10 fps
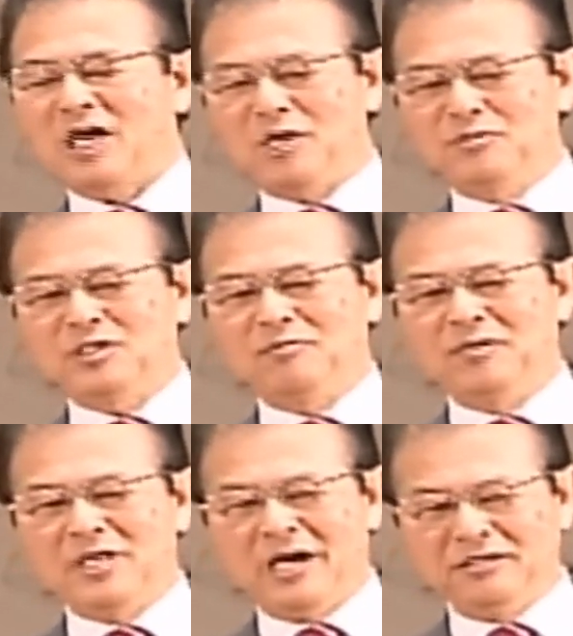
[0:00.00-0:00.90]
神
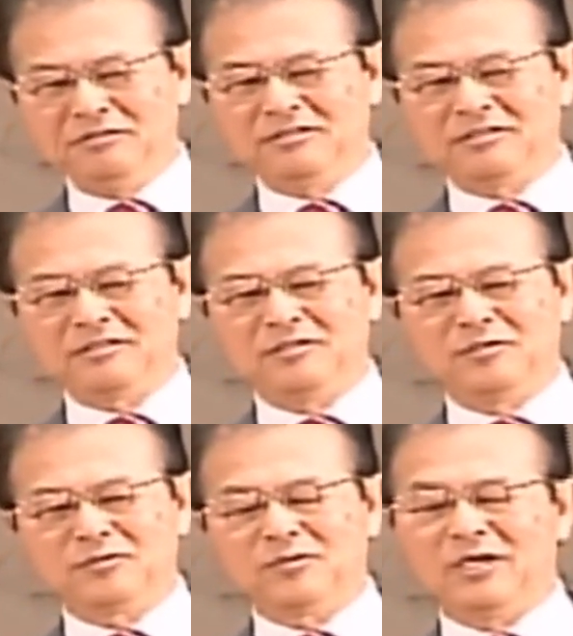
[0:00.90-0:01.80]
様であるってい
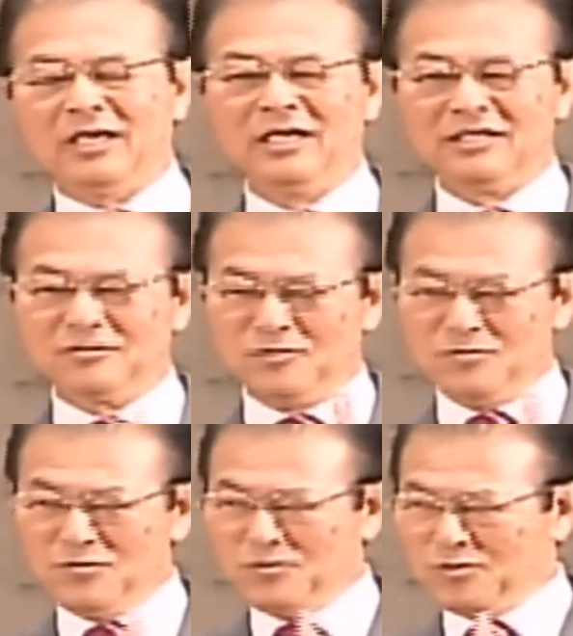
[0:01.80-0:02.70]
うことが
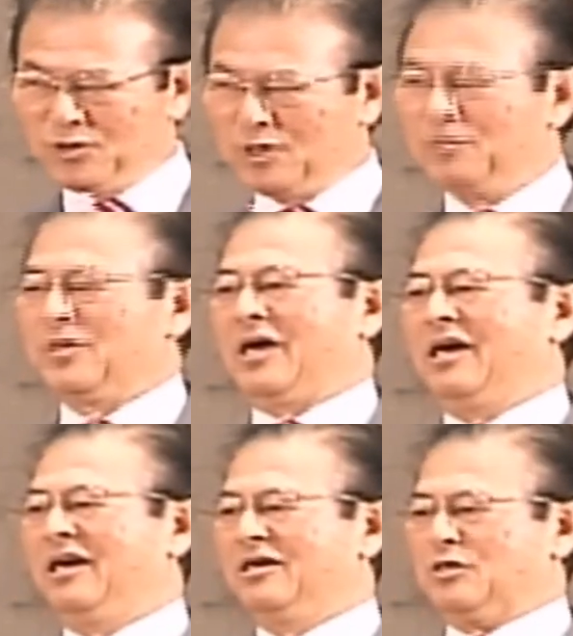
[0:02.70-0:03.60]
どうしても
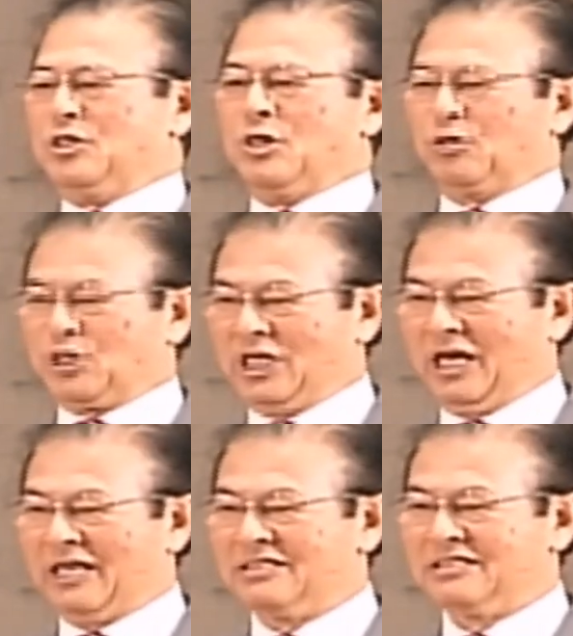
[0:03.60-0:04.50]
ね、腑に落ち
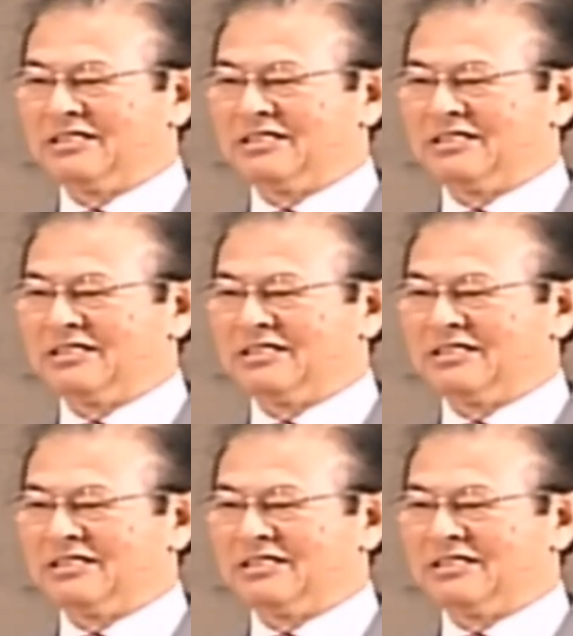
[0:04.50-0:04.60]
ない。